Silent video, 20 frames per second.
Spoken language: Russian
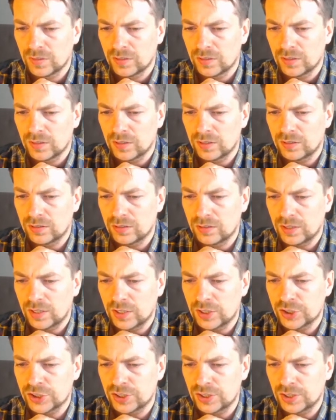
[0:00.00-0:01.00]

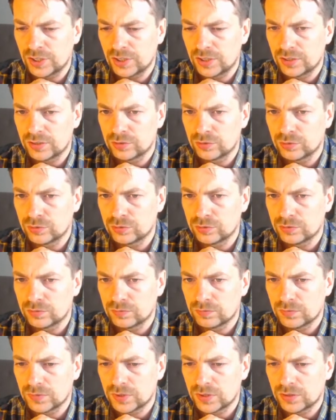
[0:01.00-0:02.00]
h3, э,
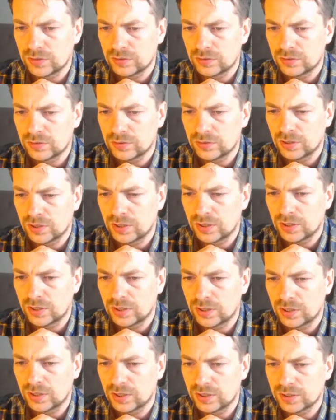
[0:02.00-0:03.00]
ну э,
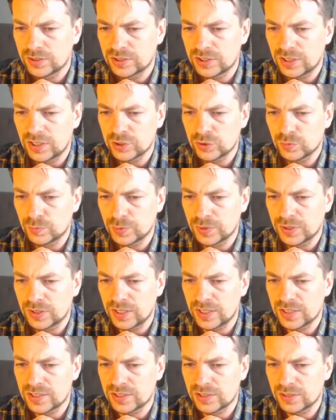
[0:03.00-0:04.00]
сразу
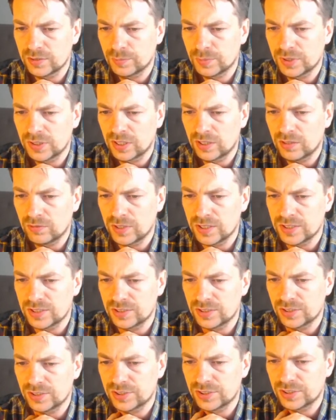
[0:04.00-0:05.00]
пытается подорвать
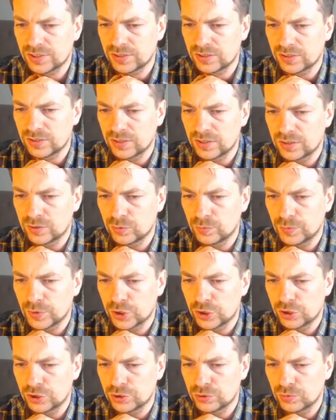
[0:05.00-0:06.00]
здесь э, эту
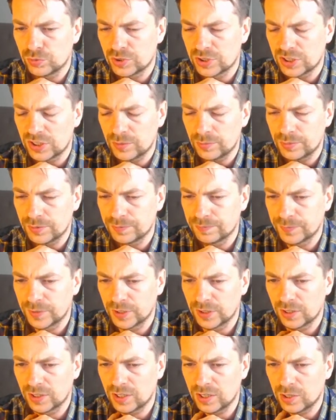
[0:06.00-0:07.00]
пешечную цепь
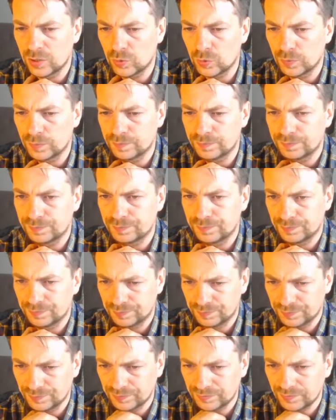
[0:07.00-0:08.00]
Хикару.
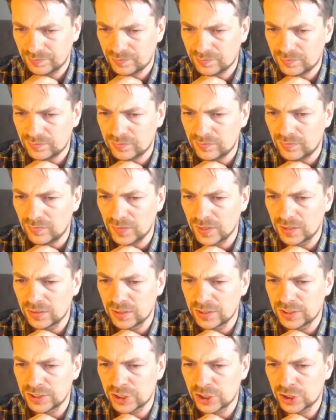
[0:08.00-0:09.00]

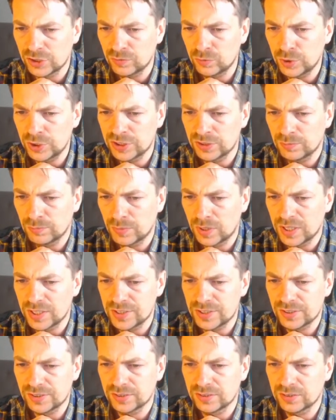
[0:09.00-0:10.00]
Ладья g8
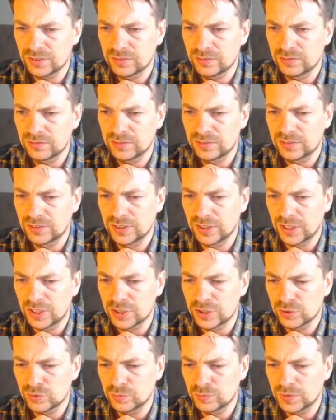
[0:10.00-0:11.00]
брать э,
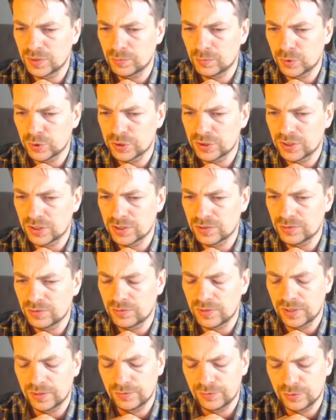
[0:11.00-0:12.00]
неразумно, просто
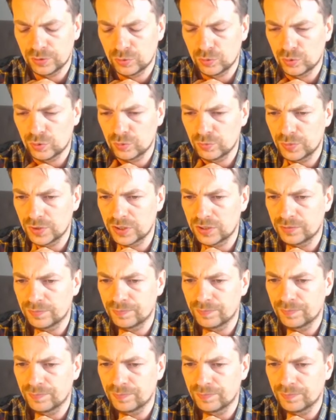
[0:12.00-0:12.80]
развиваем фигуру белым.